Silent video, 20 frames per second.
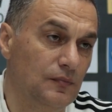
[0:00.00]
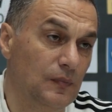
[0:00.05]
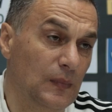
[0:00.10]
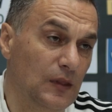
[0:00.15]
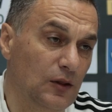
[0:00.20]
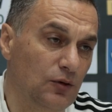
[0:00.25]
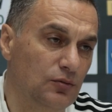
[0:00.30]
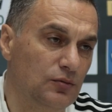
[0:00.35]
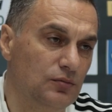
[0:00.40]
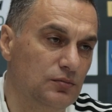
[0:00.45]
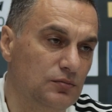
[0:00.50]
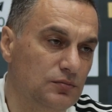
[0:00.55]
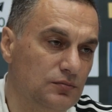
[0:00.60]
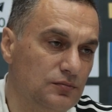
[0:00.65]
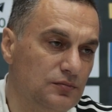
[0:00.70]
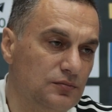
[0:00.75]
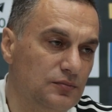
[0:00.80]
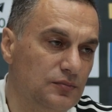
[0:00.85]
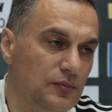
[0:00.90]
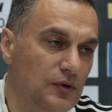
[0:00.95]
Ну,
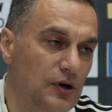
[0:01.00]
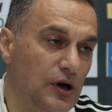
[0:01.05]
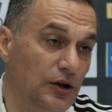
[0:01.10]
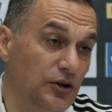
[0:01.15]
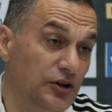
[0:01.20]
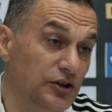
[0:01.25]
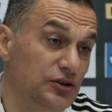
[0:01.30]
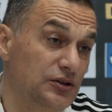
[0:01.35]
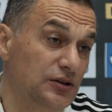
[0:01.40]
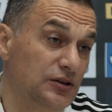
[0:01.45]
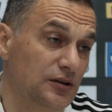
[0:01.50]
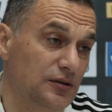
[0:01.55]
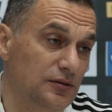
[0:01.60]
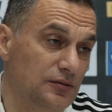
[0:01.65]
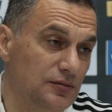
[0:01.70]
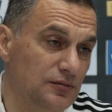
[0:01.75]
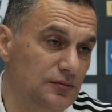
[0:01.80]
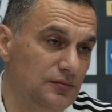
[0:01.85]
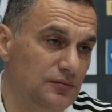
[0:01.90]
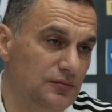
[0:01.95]
конечно,
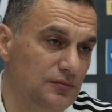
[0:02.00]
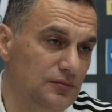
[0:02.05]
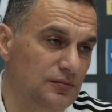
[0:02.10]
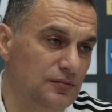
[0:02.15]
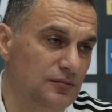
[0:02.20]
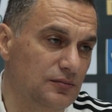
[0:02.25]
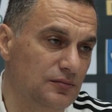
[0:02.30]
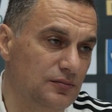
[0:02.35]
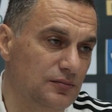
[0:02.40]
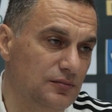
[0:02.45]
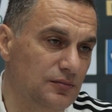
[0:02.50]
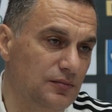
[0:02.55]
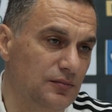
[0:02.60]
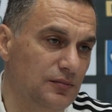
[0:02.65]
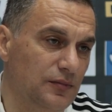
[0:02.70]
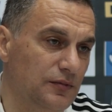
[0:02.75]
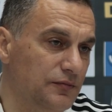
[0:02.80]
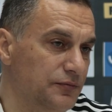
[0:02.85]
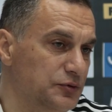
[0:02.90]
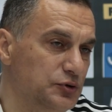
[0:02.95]

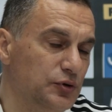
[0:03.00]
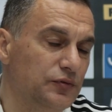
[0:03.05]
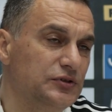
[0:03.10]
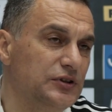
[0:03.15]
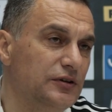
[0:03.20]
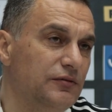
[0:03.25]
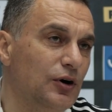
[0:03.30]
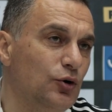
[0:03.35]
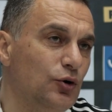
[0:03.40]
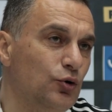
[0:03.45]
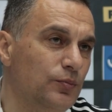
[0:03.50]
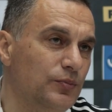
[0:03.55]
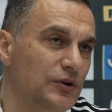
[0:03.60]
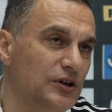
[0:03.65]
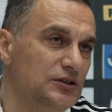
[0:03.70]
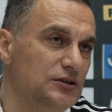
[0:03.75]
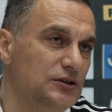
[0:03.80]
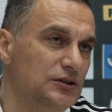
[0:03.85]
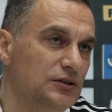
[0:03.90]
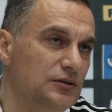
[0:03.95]
все в
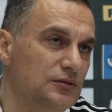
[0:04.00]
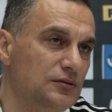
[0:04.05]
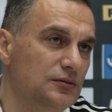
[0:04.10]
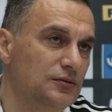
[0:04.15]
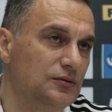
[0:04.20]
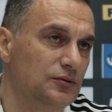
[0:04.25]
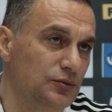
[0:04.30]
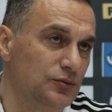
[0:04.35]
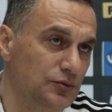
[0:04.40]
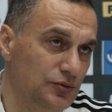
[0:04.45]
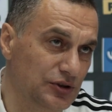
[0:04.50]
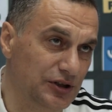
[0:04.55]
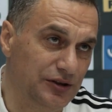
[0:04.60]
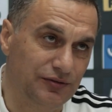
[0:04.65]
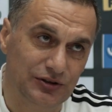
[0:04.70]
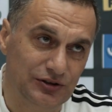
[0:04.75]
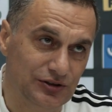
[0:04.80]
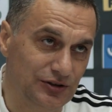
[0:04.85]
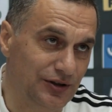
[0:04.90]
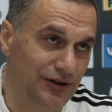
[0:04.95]
совокупности. Но ну, не
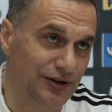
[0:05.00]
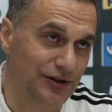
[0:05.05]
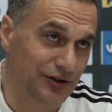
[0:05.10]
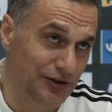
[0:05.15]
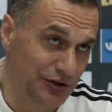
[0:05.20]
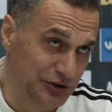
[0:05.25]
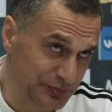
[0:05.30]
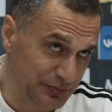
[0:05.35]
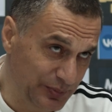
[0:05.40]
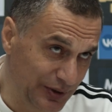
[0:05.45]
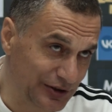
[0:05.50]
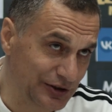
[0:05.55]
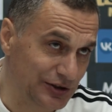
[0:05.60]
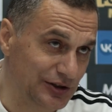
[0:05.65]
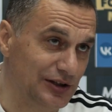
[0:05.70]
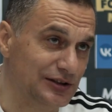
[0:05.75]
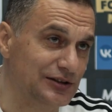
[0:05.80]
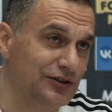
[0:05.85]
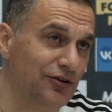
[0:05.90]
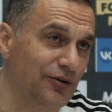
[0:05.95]
хватило и
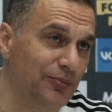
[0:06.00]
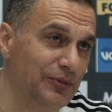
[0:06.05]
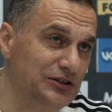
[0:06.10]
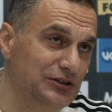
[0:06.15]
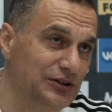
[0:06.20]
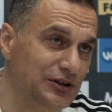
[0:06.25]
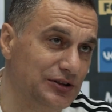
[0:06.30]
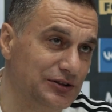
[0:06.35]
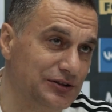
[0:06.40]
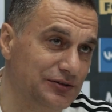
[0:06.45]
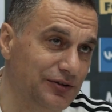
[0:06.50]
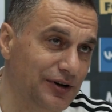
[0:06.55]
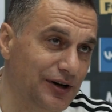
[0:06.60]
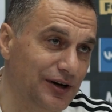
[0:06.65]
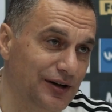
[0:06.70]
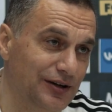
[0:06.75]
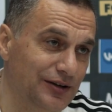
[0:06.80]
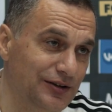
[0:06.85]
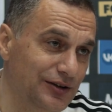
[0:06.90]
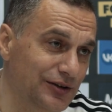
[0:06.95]
исполнительского
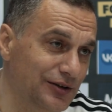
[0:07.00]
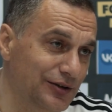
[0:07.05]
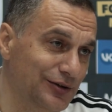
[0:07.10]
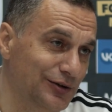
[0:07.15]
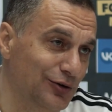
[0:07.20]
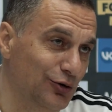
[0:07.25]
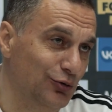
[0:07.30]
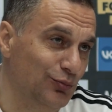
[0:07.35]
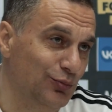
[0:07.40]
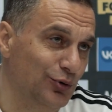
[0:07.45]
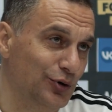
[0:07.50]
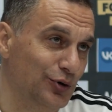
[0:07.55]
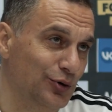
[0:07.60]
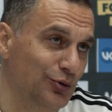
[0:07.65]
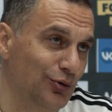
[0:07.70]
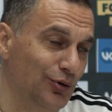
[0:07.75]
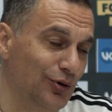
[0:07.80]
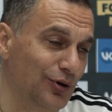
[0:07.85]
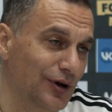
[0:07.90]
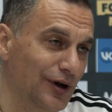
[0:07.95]
мастерства, и любой
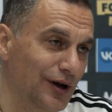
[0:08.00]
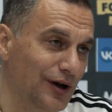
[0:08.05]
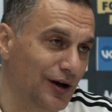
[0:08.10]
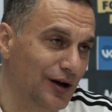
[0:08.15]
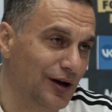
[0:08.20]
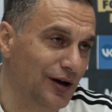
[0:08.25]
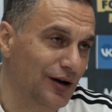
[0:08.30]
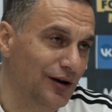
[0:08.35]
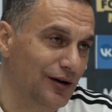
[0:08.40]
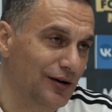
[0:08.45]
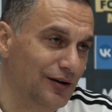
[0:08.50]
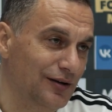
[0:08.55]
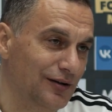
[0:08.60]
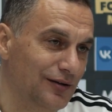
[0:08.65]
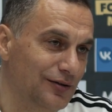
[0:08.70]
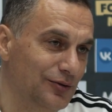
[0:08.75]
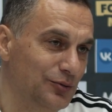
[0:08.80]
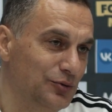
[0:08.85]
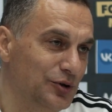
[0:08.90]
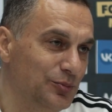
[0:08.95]
гол.
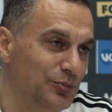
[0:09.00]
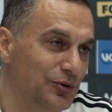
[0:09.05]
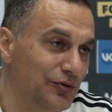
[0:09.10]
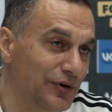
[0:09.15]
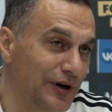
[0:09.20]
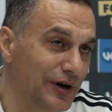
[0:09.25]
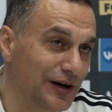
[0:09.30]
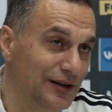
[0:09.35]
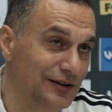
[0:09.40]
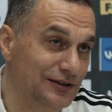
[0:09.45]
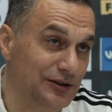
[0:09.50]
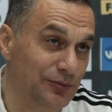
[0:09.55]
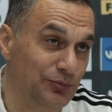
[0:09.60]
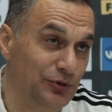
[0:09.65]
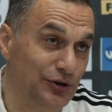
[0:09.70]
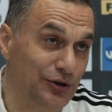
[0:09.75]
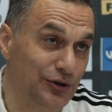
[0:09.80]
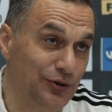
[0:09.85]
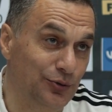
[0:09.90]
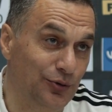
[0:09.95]
Ну, не бывает
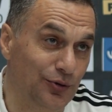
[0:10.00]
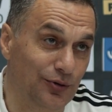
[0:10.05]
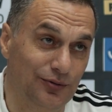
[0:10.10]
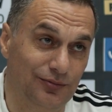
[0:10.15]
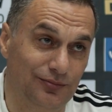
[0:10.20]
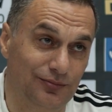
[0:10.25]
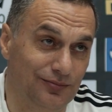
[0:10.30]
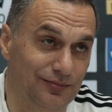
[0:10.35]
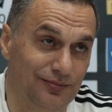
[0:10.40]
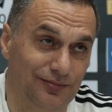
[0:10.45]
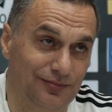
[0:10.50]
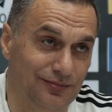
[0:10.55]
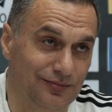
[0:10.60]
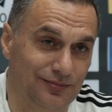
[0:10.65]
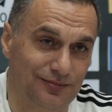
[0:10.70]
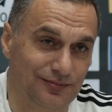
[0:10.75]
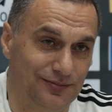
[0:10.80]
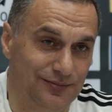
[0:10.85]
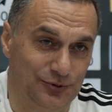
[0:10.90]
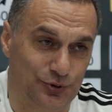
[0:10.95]
забитый гол,
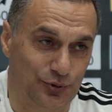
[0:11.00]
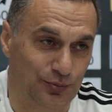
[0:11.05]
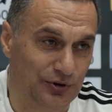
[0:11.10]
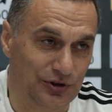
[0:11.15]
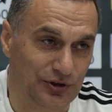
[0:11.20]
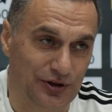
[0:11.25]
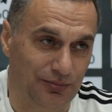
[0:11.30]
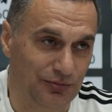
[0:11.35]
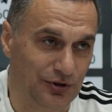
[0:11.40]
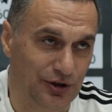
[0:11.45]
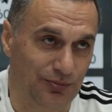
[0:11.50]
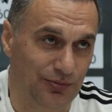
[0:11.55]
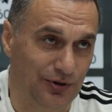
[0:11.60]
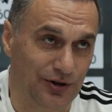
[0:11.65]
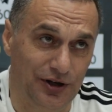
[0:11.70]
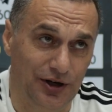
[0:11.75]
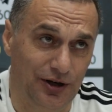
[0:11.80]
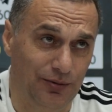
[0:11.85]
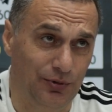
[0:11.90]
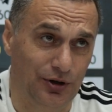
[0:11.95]
чтобы там не
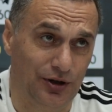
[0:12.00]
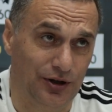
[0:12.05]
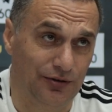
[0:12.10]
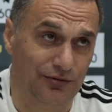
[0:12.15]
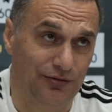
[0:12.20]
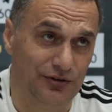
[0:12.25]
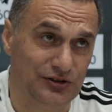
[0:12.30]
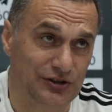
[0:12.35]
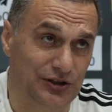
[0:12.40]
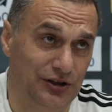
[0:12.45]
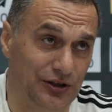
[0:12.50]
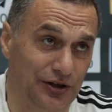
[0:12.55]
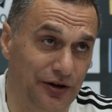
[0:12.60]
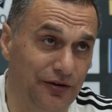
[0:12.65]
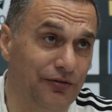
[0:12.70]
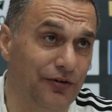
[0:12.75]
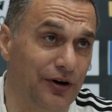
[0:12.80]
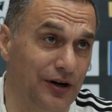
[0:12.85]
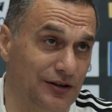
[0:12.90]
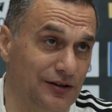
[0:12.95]
было элемента везения
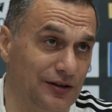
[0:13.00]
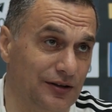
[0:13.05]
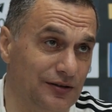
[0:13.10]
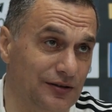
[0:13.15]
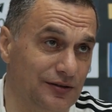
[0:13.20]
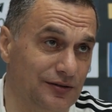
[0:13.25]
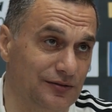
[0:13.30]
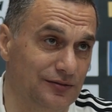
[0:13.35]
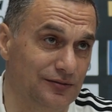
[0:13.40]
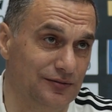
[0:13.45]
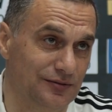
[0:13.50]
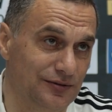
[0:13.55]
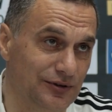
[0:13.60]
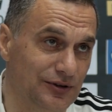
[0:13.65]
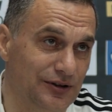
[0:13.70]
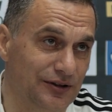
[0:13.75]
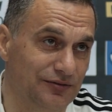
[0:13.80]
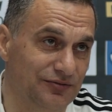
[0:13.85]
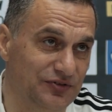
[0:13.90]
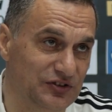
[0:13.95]
фарта.
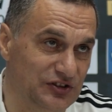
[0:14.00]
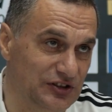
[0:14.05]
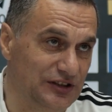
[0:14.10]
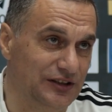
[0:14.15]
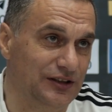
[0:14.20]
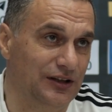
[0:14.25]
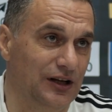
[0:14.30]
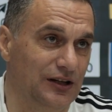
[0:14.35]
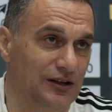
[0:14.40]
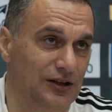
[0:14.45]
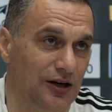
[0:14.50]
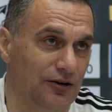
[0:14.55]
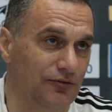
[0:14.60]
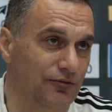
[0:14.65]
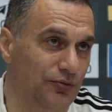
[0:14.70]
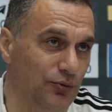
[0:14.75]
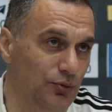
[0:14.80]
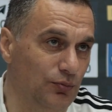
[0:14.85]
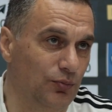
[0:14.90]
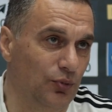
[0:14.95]
Это всегда так
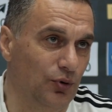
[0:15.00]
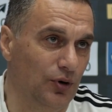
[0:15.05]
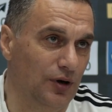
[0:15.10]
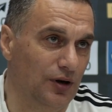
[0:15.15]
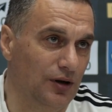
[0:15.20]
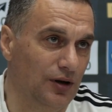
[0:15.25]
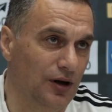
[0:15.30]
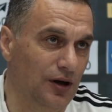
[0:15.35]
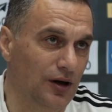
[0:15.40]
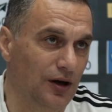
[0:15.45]
в футболе.